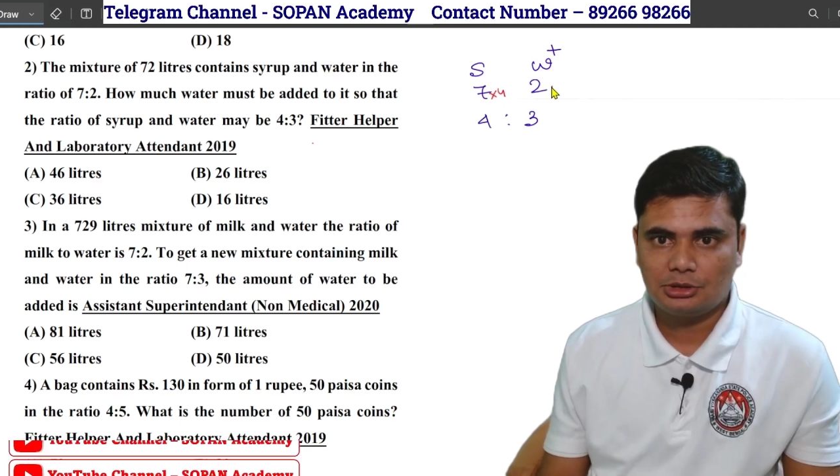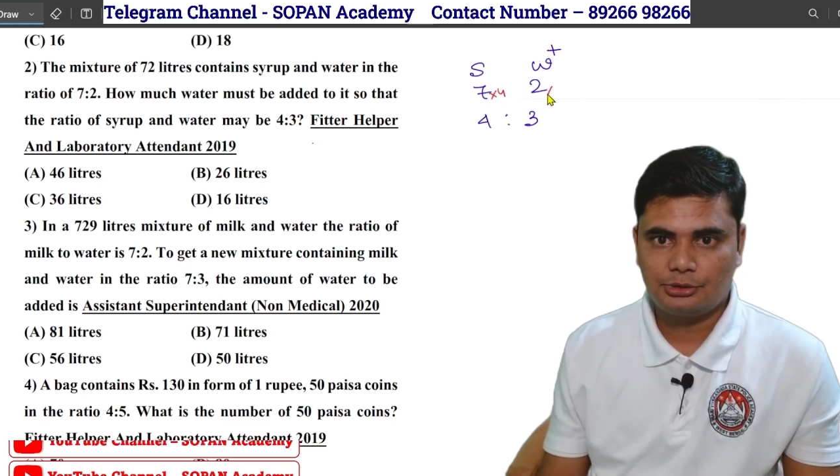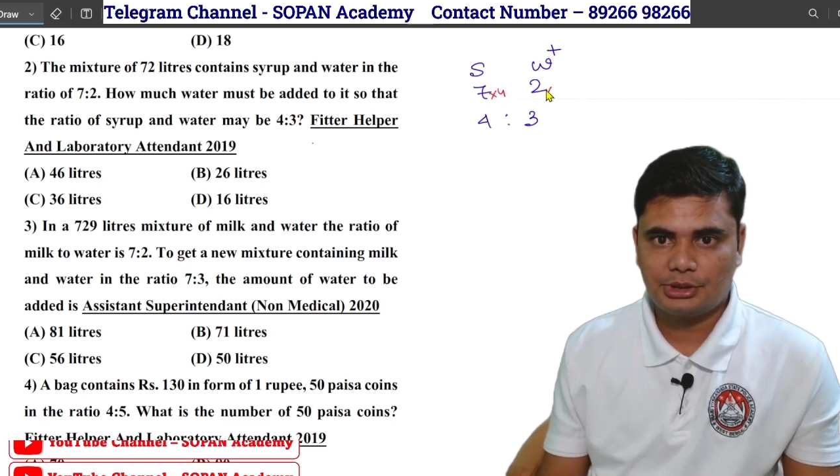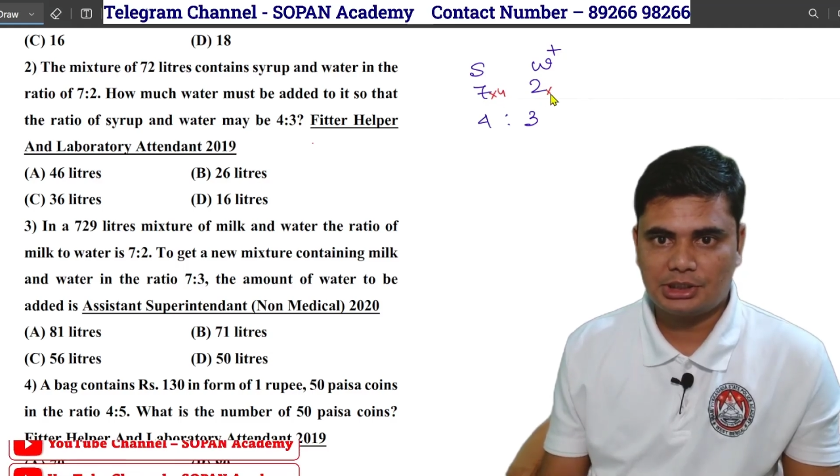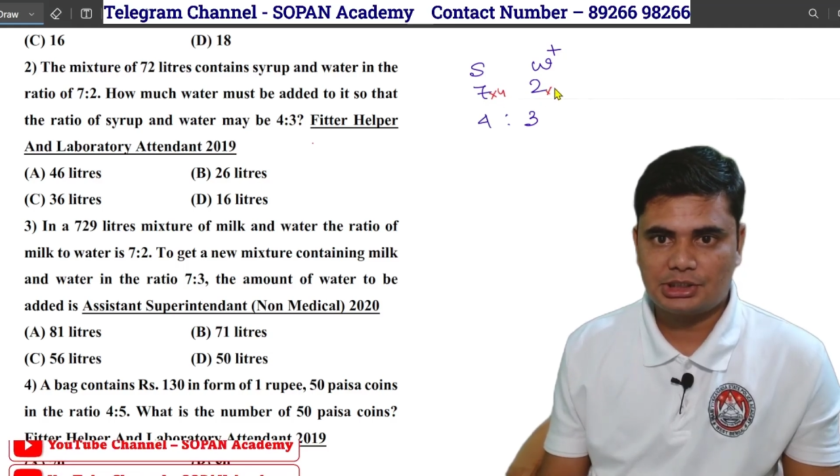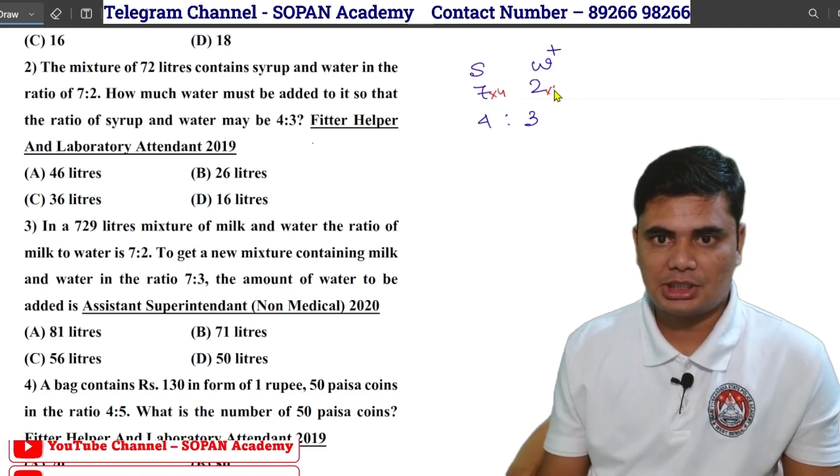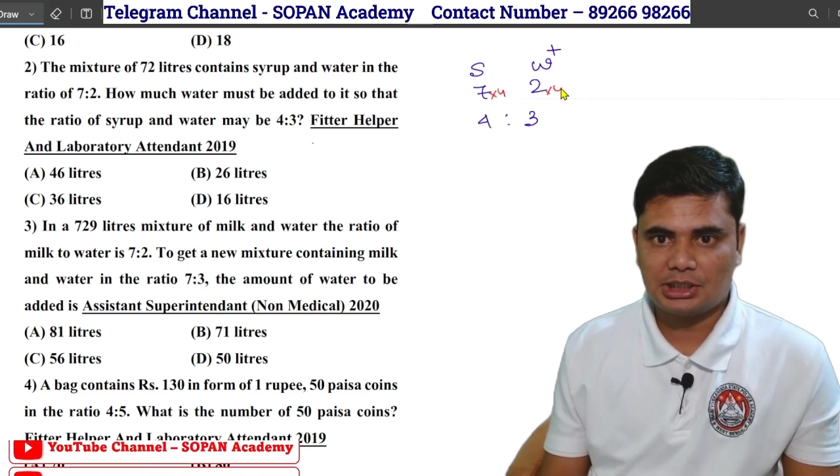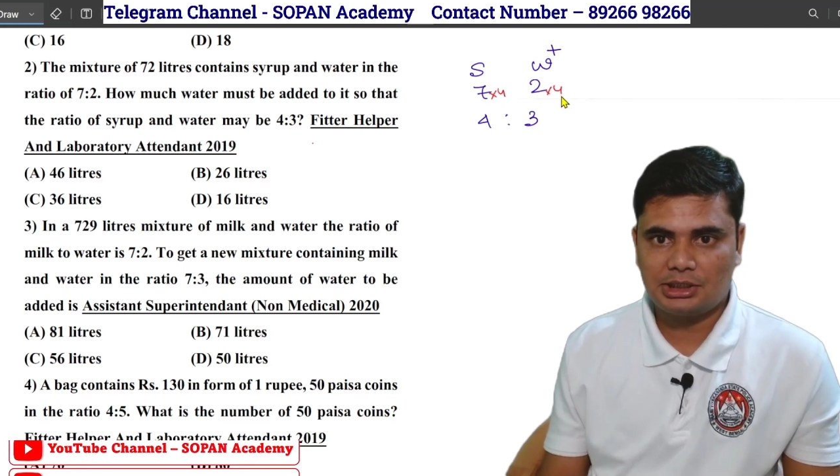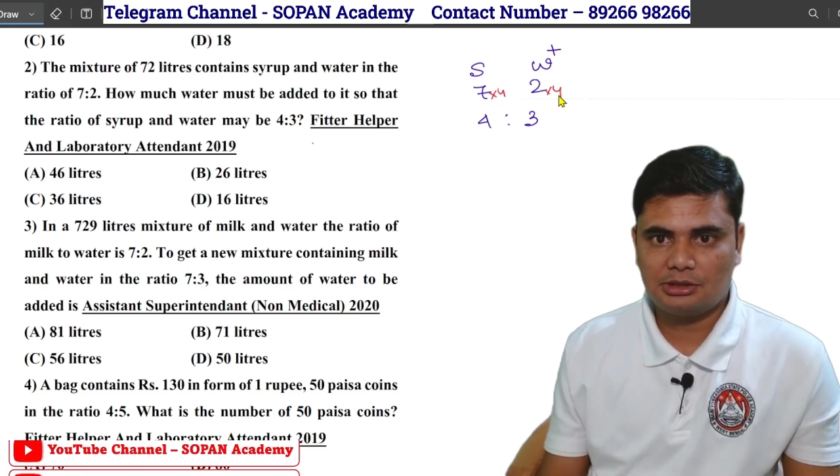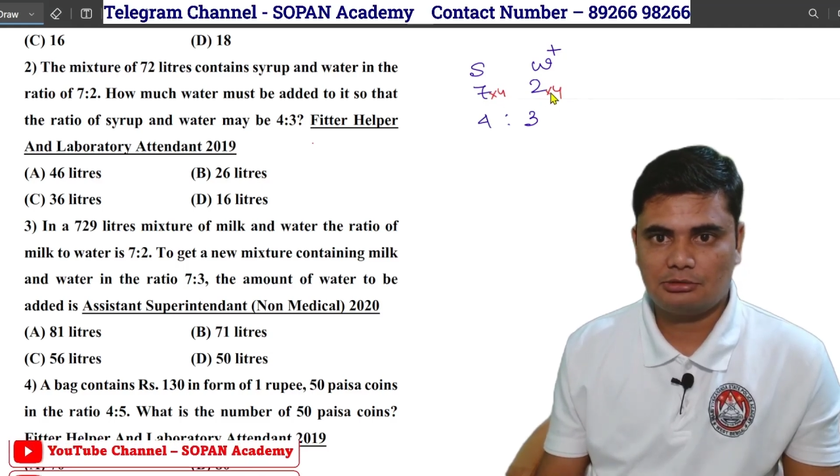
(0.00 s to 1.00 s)
তো এটাকে
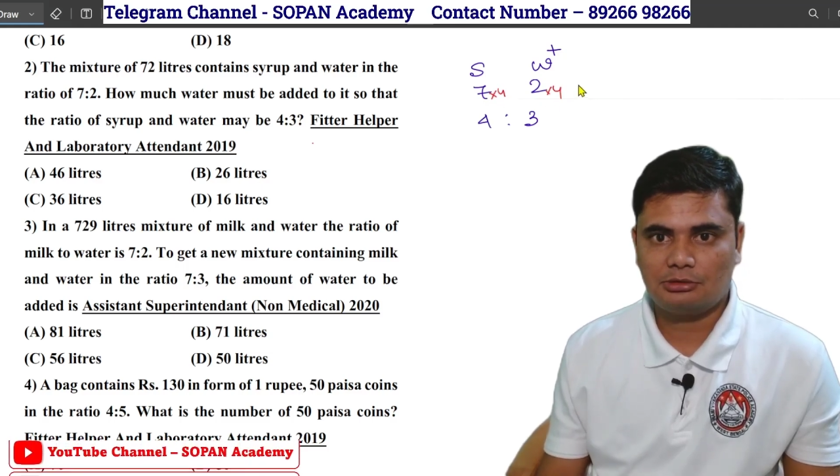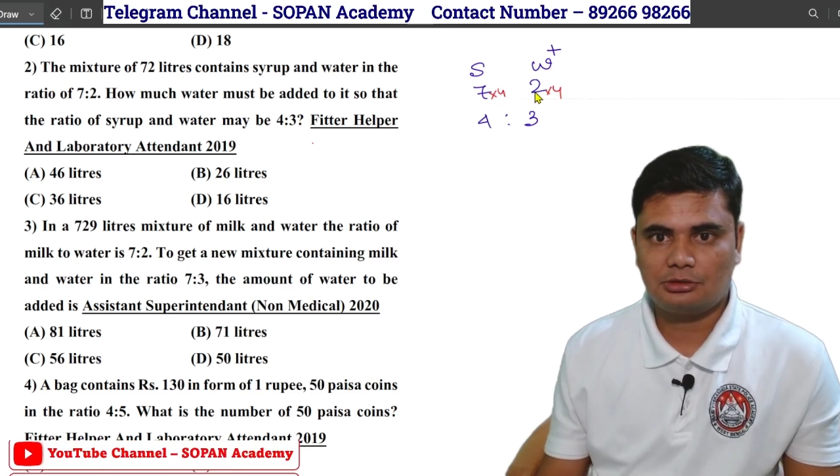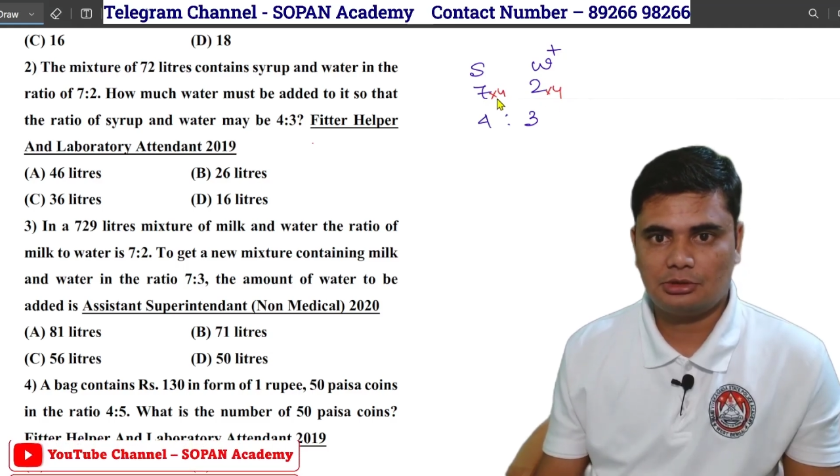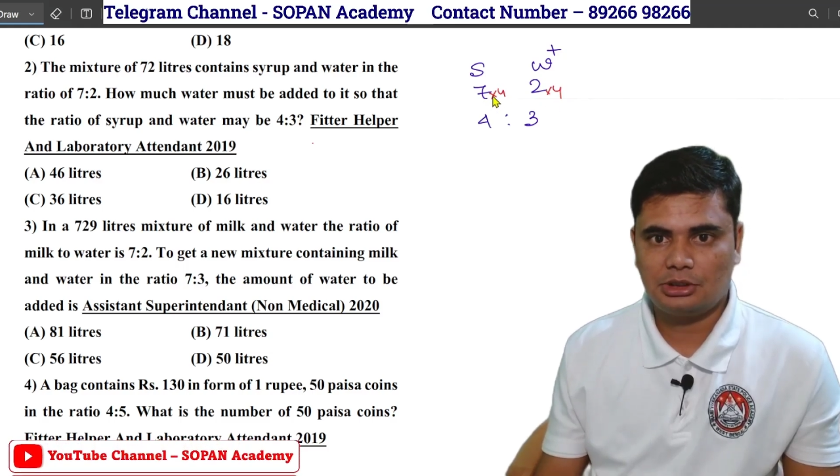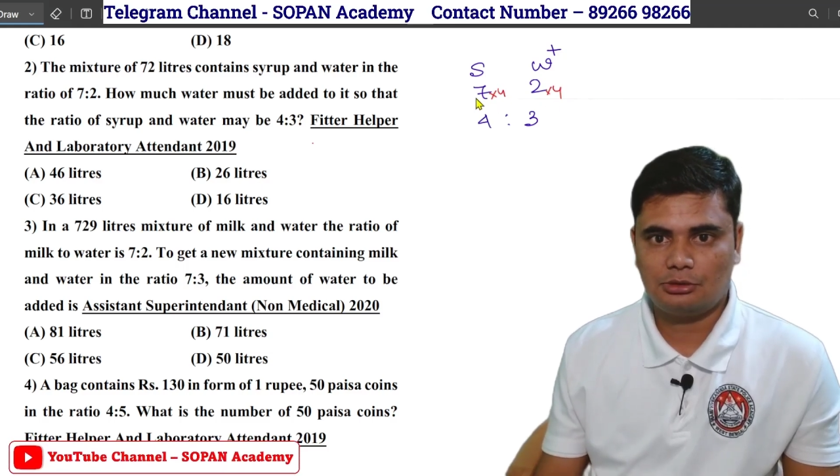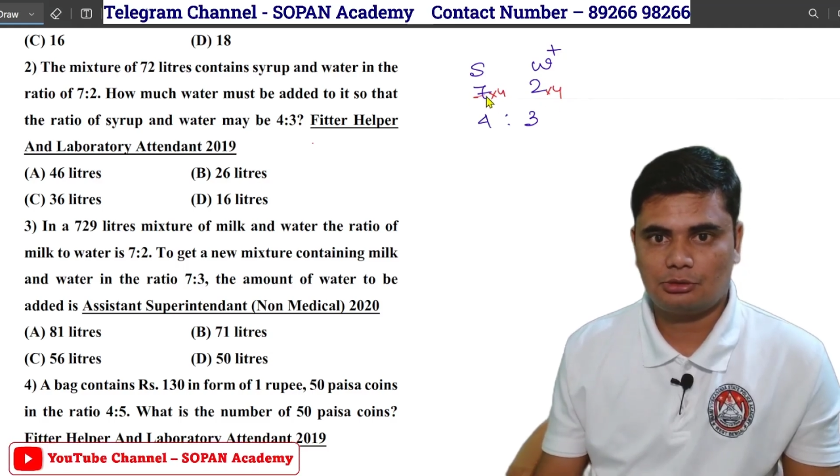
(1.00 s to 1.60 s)
চার দিয়ে গুণ করলে